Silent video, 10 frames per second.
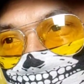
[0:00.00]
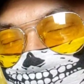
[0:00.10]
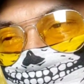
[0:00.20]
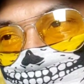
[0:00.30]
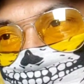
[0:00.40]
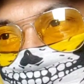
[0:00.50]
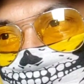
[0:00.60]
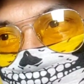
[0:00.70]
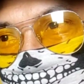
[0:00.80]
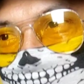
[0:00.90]
Kang
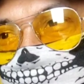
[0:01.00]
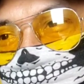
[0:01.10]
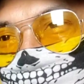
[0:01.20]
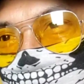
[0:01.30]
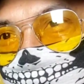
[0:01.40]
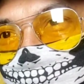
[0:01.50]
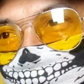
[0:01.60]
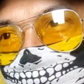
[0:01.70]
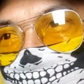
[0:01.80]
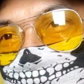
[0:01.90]
CTV
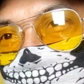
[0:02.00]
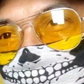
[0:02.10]
dilaporkan